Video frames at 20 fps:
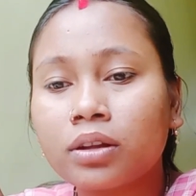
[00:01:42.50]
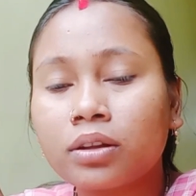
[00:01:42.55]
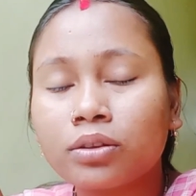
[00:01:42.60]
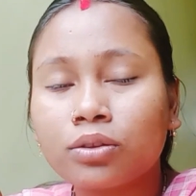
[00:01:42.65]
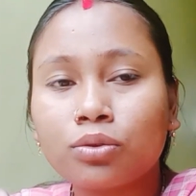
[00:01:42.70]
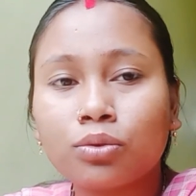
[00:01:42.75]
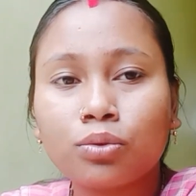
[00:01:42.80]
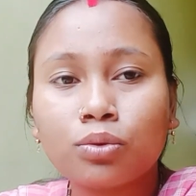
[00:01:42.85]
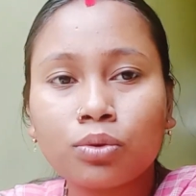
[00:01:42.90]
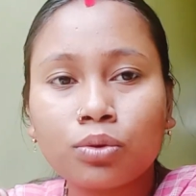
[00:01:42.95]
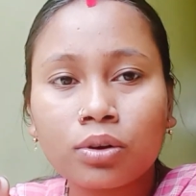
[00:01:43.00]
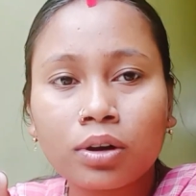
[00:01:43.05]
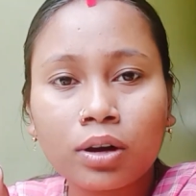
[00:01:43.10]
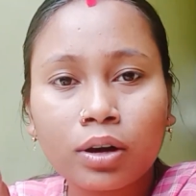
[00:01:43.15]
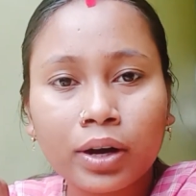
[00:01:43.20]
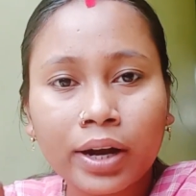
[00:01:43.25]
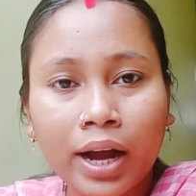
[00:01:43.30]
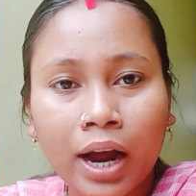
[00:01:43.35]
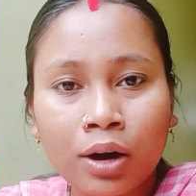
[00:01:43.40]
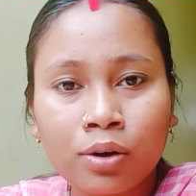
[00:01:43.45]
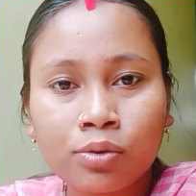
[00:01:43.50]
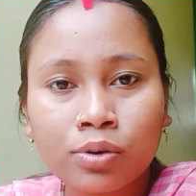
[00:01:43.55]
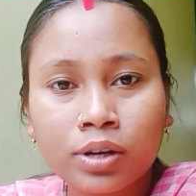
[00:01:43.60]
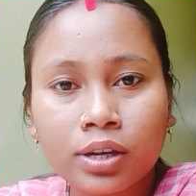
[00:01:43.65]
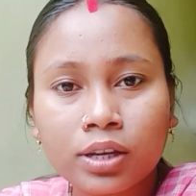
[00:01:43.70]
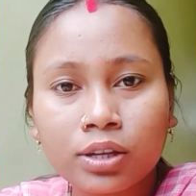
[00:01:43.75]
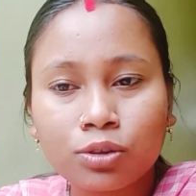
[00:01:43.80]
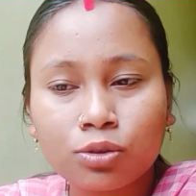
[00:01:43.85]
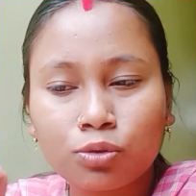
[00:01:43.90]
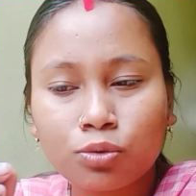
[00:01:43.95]
তো কারোর
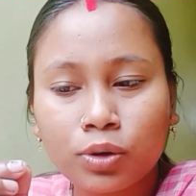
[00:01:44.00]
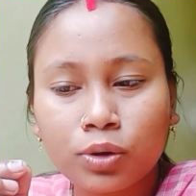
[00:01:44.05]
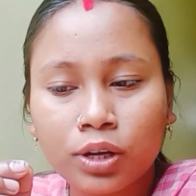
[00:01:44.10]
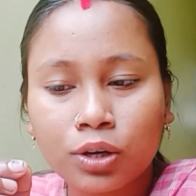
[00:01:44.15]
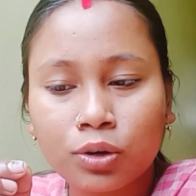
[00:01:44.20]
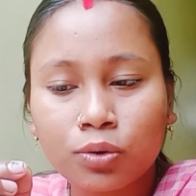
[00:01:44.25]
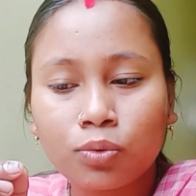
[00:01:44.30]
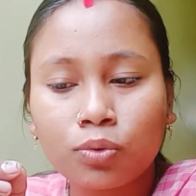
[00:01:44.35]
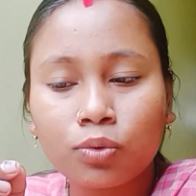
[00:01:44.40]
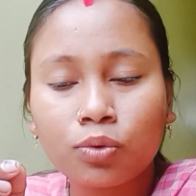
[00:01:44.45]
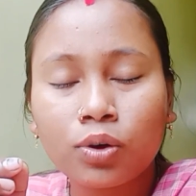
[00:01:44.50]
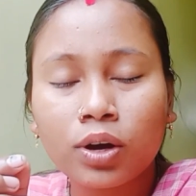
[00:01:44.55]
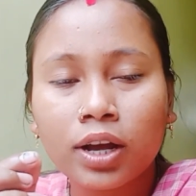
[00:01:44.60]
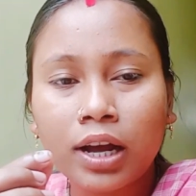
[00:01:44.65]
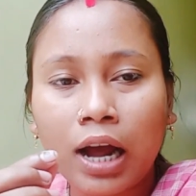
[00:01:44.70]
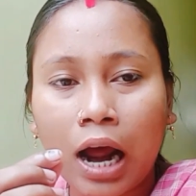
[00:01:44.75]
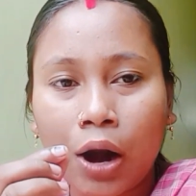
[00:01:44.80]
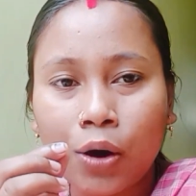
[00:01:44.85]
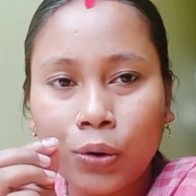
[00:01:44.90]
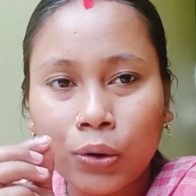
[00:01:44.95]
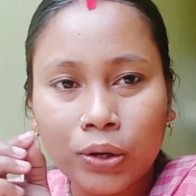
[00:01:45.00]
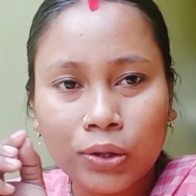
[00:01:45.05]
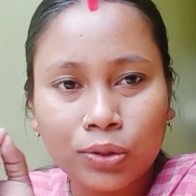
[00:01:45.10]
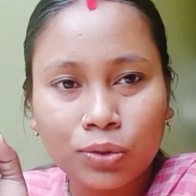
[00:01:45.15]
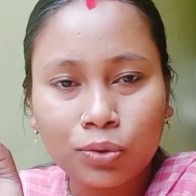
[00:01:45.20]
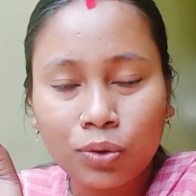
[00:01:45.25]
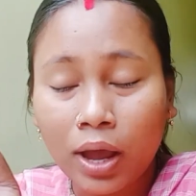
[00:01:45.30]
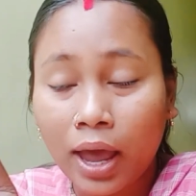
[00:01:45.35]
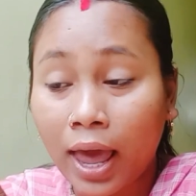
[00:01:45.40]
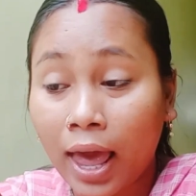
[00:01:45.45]
কিন্তু এটুকুন হয় কারোর
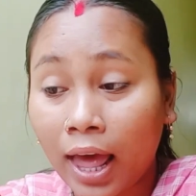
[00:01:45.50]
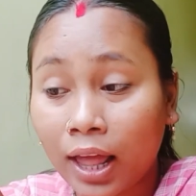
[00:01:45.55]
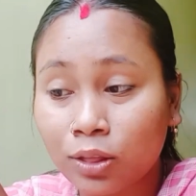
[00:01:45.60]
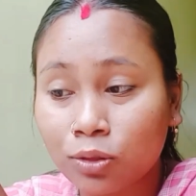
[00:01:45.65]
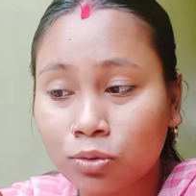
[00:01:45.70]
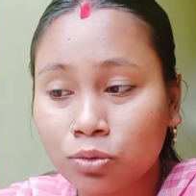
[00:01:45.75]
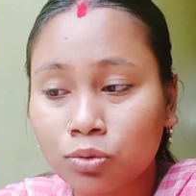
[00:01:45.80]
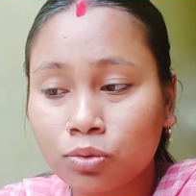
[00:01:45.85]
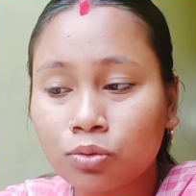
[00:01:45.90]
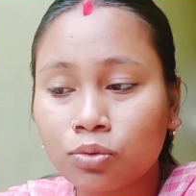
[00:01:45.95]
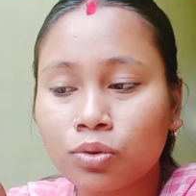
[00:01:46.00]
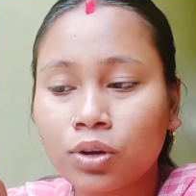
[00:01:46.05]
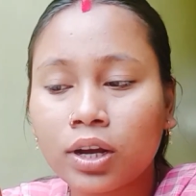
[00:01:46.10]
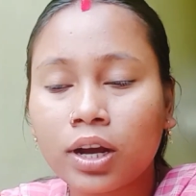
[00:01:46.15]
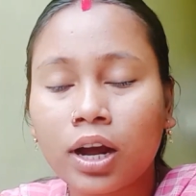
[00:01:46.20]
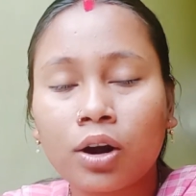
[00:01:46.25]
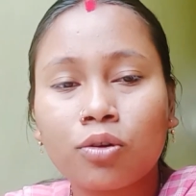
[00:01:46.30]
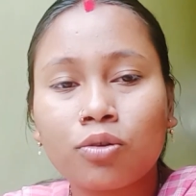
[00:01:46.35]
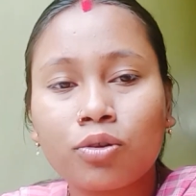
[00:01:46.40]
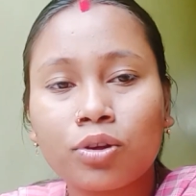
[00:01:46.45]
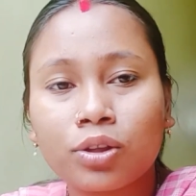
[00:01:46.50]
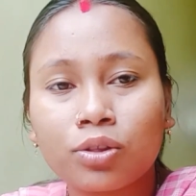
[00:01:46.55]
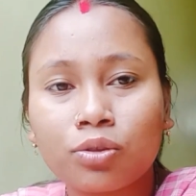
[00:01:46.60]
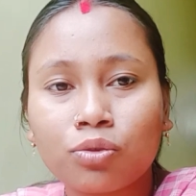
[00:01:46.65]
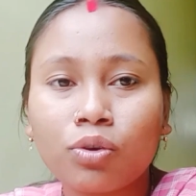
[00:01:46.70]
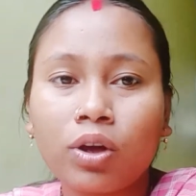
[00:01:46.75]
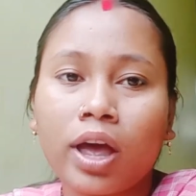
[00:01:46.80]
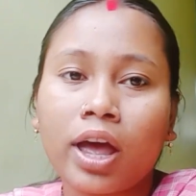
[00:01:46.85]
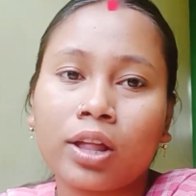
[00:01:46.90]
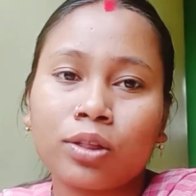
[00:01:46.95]
কিন্তু এতটুকুন হয় কারোর
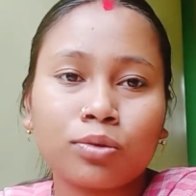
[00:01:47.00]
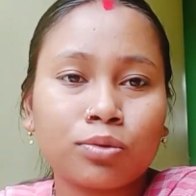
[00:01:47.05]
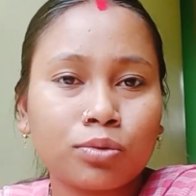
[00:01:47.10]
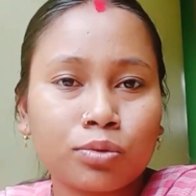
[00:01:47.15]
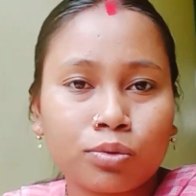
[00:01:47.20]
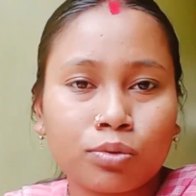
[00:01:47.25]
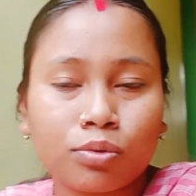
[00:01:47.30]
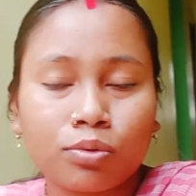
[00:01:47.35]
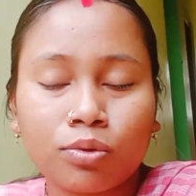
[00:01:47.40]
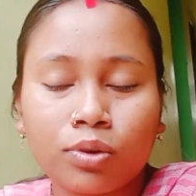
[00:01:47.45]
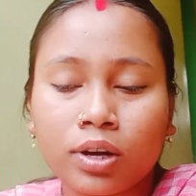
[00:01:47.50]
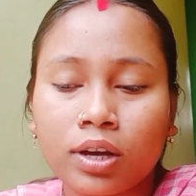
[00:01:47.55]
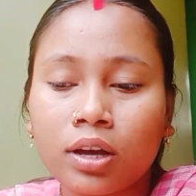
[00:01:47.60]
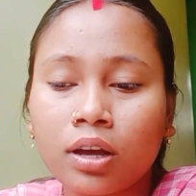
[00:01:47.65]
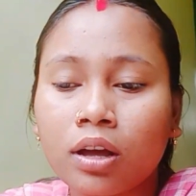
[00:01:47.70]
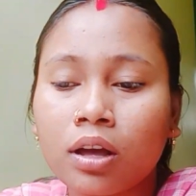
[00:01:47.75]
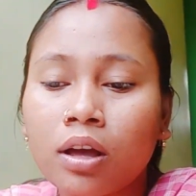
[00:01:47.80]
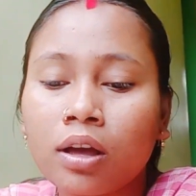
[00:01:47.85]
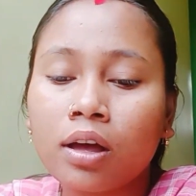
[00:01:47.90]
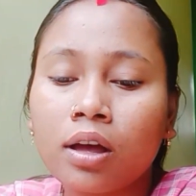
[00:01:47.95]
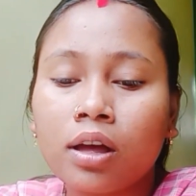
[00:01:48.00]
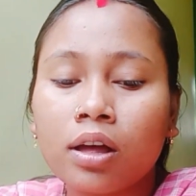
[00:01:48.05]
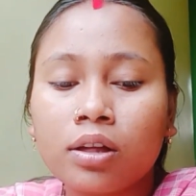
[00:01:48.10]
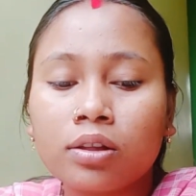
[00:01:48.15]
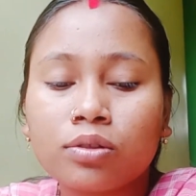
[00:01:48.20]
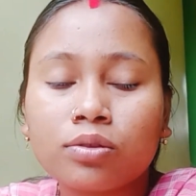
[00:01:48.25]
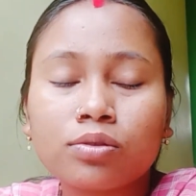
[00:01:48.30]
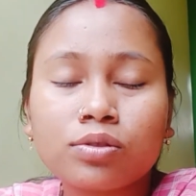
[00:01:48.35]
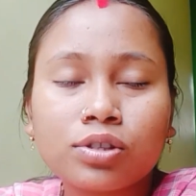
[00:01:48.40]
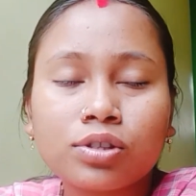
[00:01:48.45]
কিন্তু এতটুকুন হয়
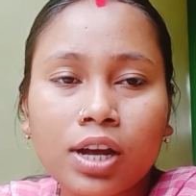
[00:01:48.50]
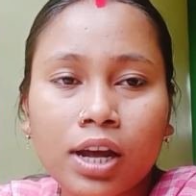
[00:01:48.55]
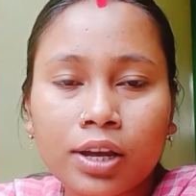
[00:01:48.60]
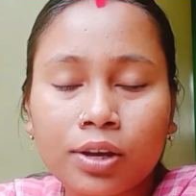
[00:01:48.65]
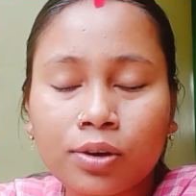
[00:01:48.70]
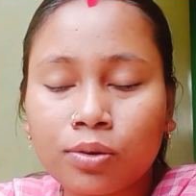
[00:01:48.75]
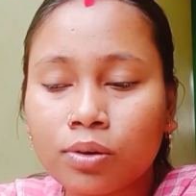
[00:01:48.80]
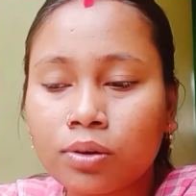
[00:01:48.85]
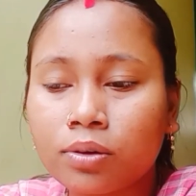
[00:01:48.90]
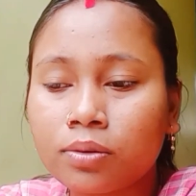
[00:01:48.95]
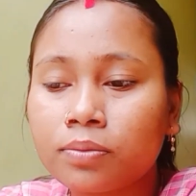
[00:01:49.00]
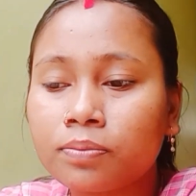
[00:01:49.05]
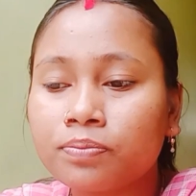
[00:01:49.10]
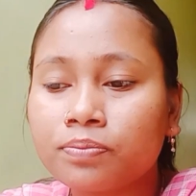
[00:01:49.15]
তো যাই হোক